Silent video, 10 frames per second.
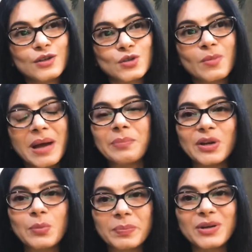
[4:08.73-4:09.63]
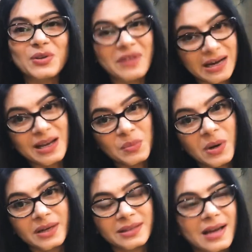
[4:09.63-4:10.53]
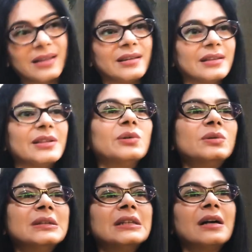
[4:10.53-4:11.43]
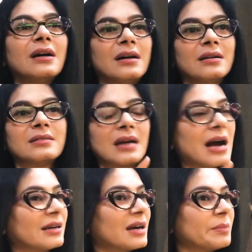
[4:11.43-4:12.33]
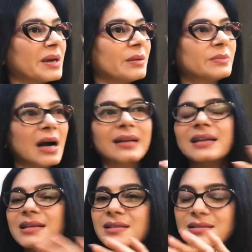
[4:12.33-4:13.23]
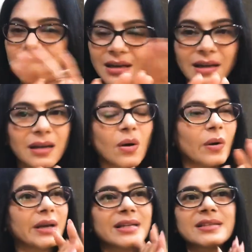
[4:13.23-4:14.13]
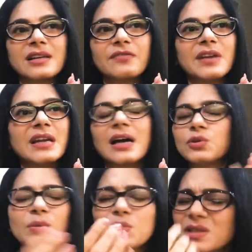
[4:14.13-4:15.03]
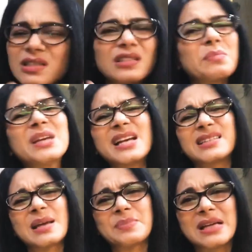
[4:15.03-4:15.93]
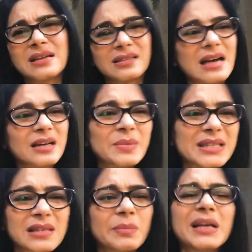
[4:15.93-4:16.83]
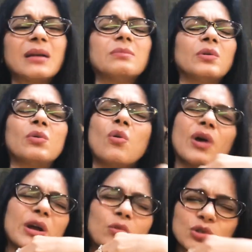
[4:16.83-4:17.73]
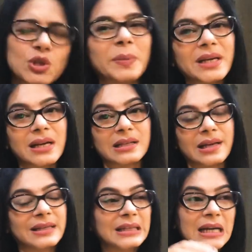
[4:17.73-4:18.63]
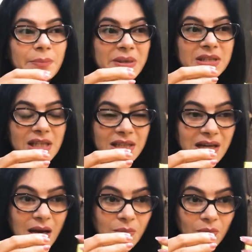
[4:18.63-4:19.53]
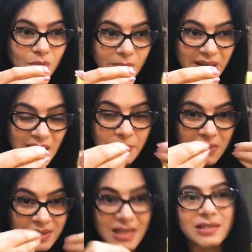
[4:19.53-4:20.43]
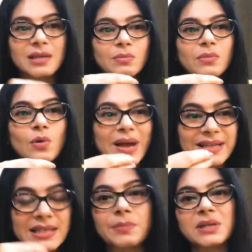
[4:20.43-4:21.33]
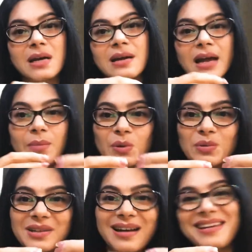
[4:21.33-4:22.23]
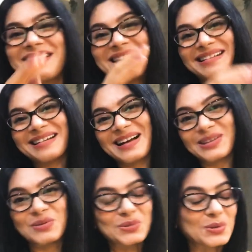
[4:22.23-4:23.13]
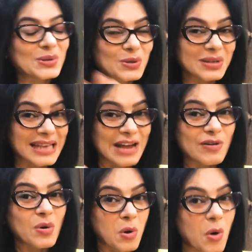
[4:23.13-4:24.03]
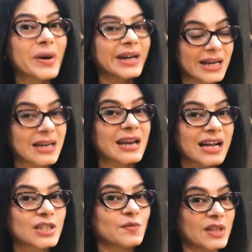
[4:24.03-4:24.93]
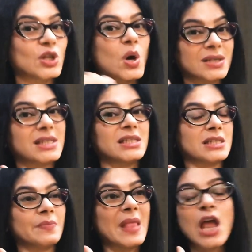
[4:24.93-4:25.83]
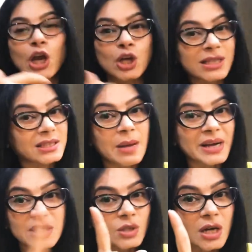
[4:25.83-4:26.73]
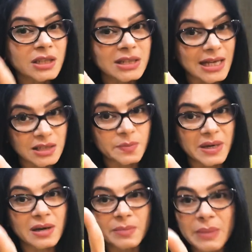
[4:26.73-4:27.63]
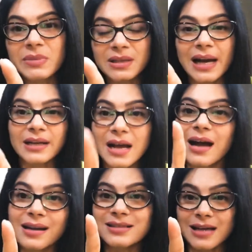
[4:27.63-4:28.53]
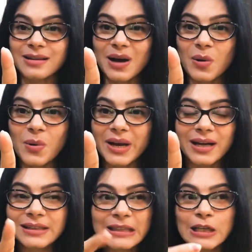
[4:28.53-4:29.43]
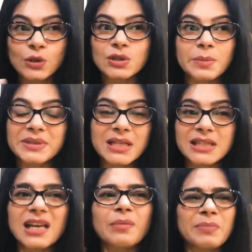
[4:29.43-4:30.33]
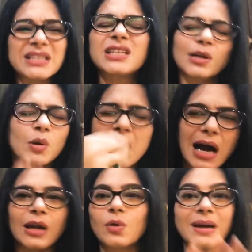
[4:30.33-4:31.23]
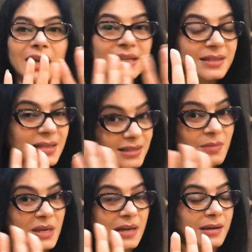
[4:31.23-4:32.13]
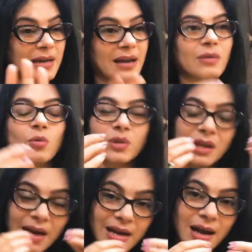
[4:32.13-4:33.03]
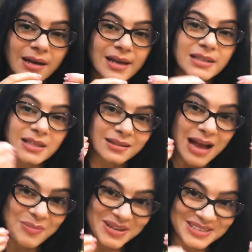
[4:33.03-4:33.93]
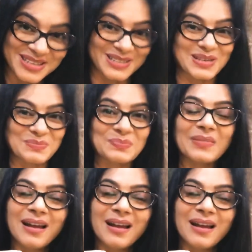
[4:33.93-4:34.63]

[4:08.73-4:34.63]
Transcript: सो मैं अपने ऊपर तो वाकई बहुत ध्यान देती हूँ खाना मैं अननेसेसरी ऑयली स्टफ़ नहीं खाती हूँ अब तो सिस्टम ही एक्सेप्ट नहीं करता अगर मेरे सामने कोई कुछ भी रख दे पर जितना मेरे सिस्टम को एक्सेप्ट करना है मैं उतना ही खाना खाती हूँ सो नेवर ओवर इंडल्ज विथ योर सिस्टम योर स्टमक इज़ नॉट अ डस्टबिन रिमेंबर दैट खाना ज़्यादा हो गया तो ज़बरदस्ती बच गया तो खा लो वाला सिस्टम नहीं रखना है उतना ही खाना है जितना आपका सिस्टम